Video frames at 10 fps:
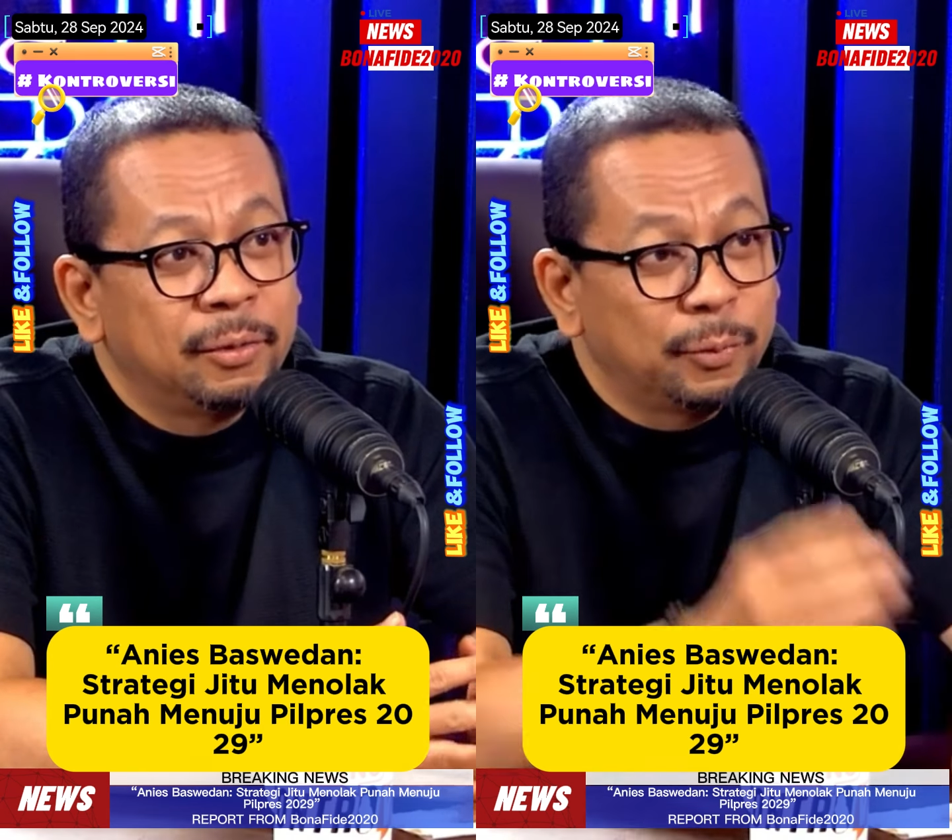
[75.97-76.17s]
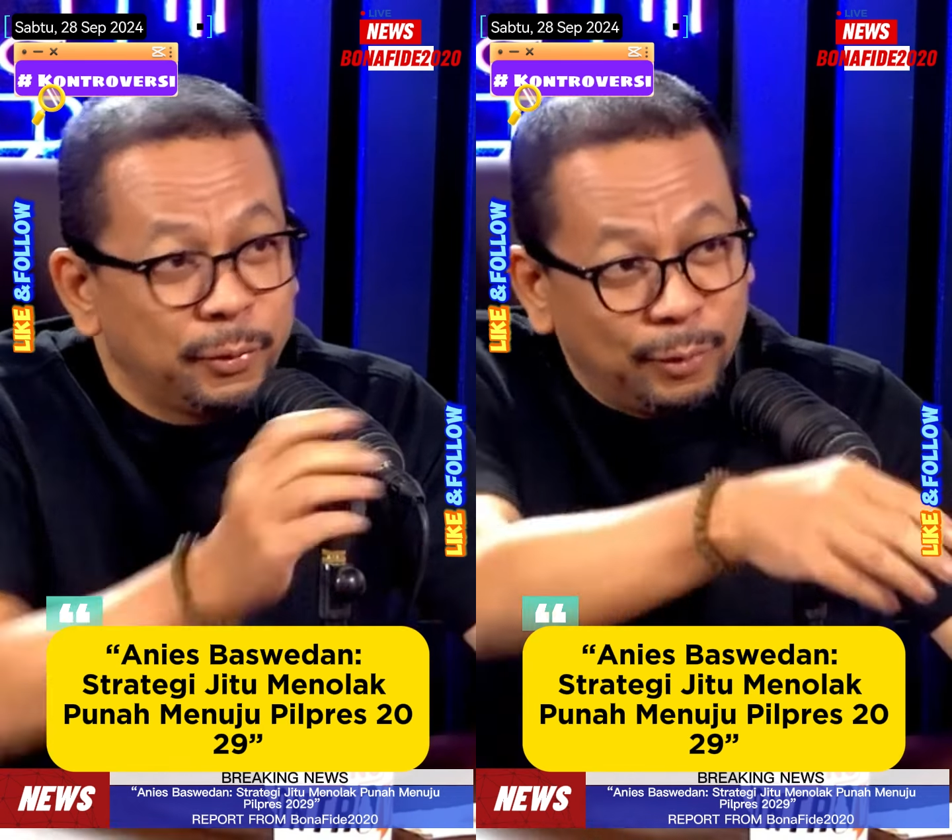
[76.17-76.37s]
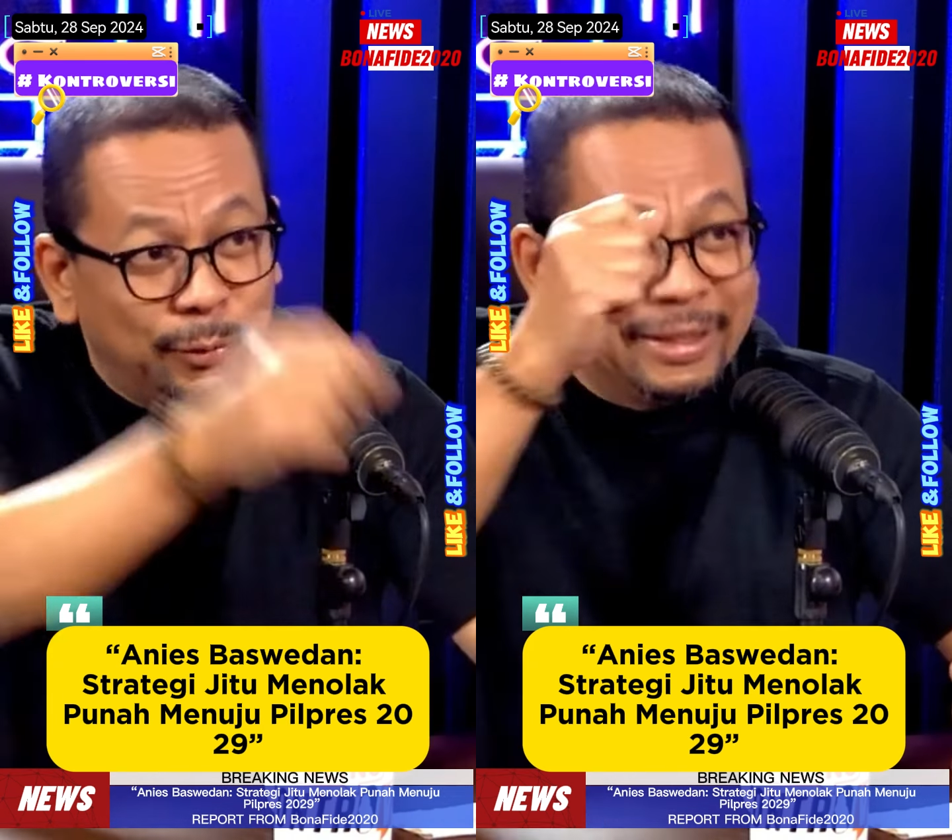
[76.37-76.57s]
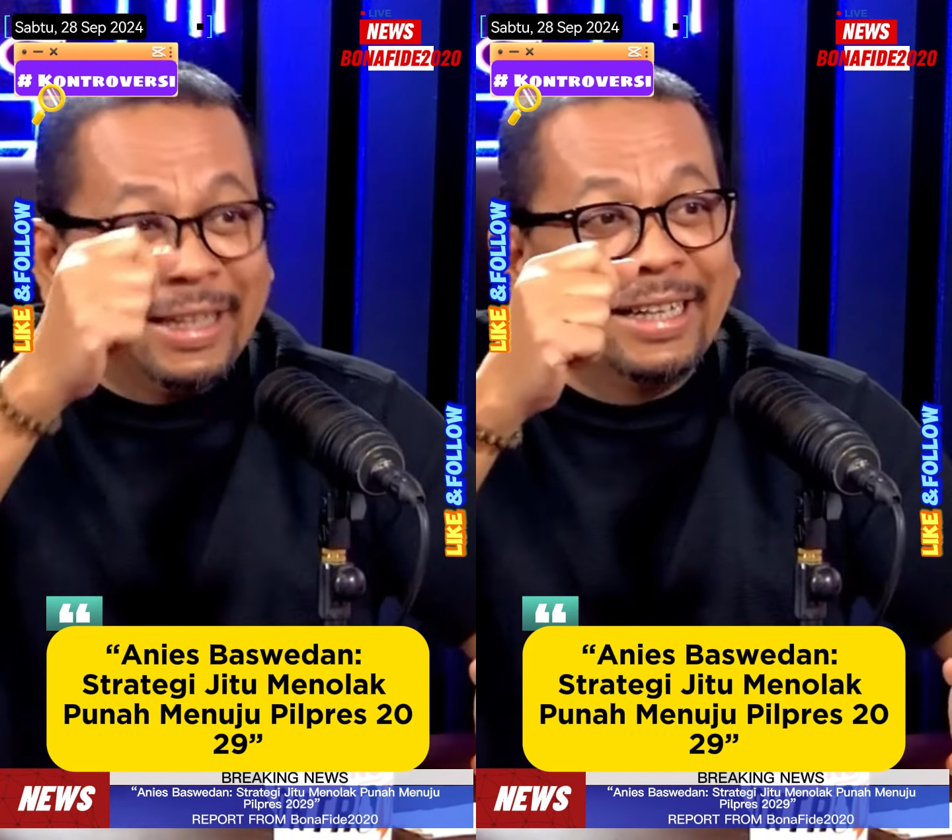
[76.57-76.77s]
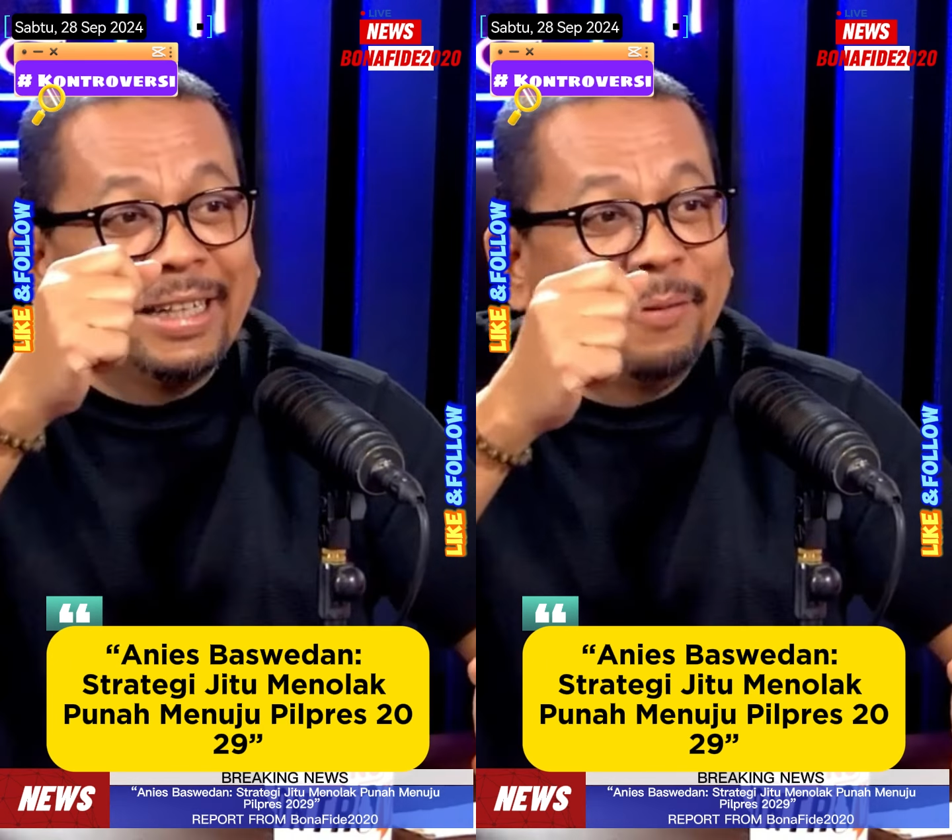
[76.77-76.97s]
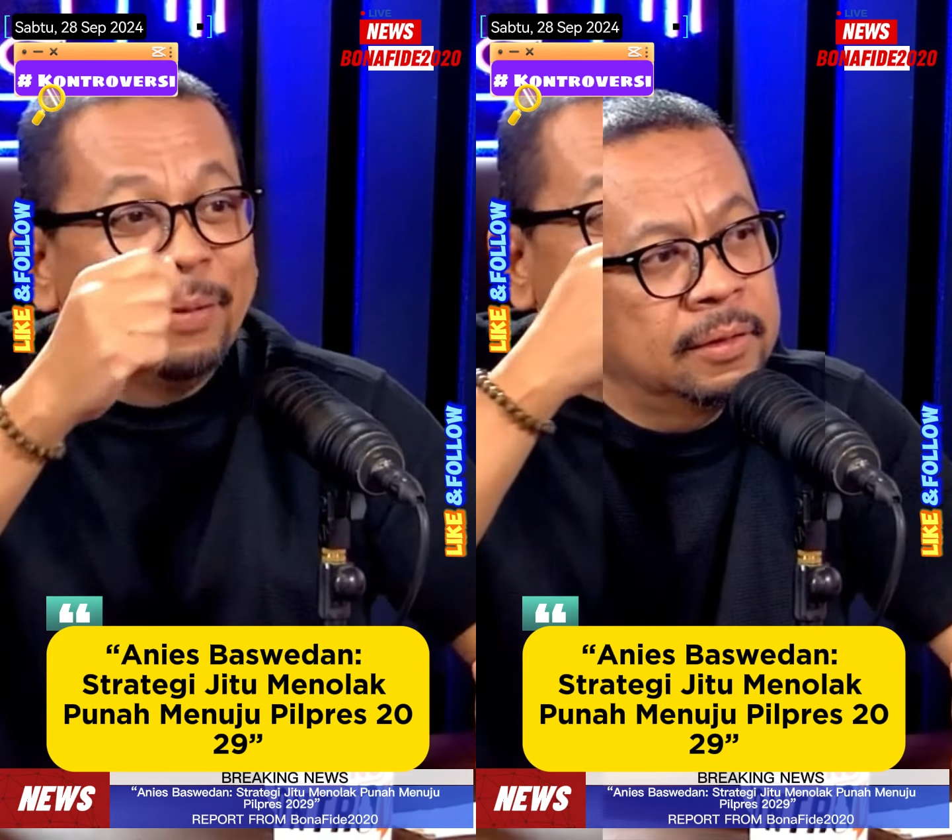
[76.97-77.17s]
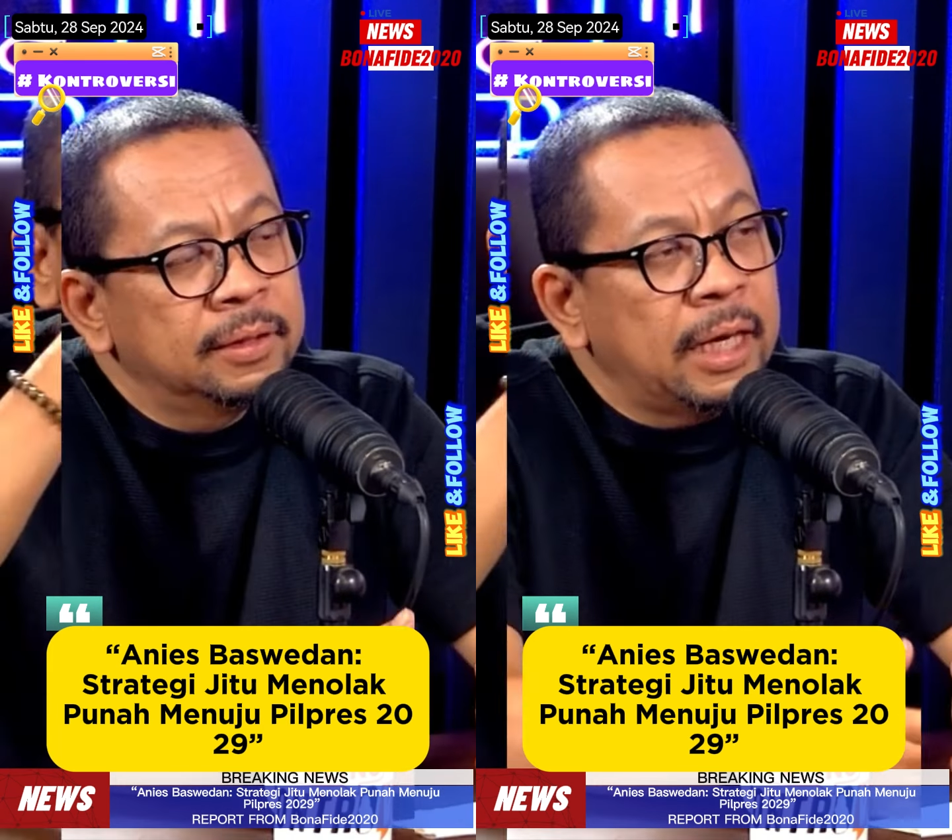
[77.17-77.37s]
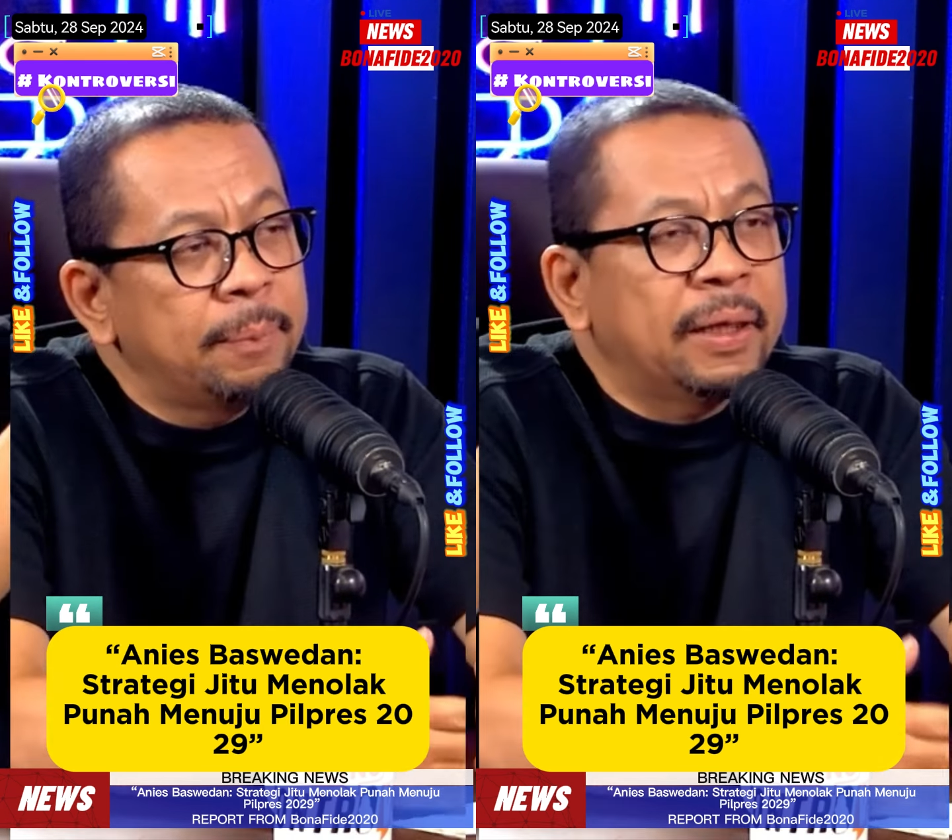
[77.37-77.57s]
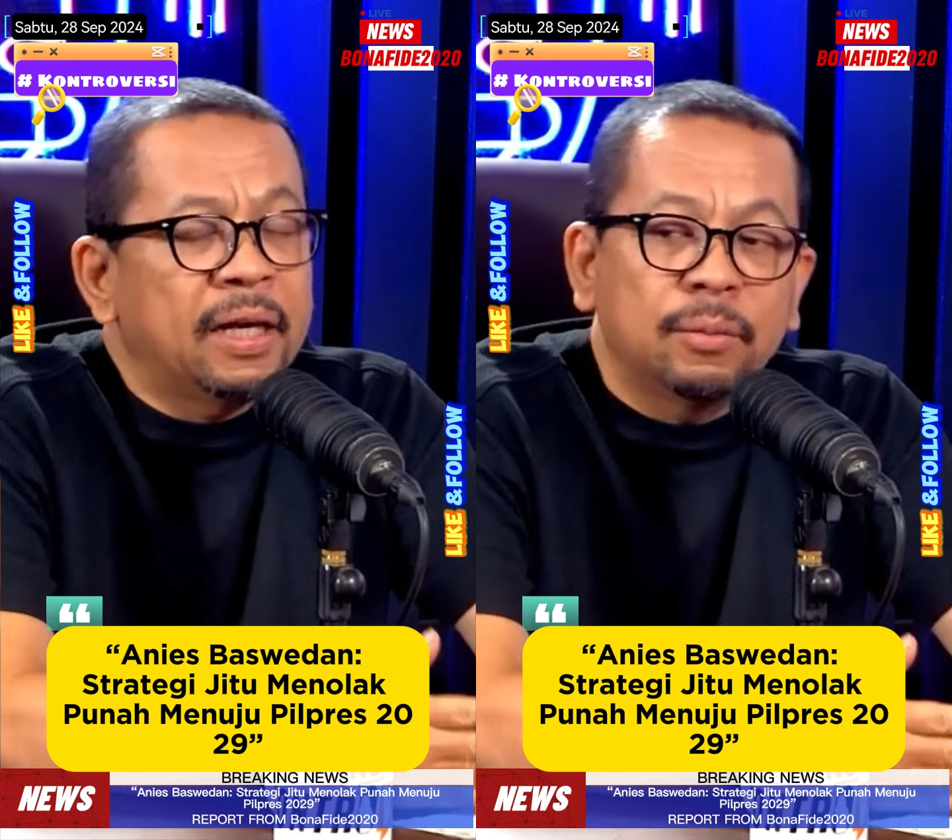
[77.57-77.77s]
walaupun nomornya nggak diambil ya, gitu apakah iya,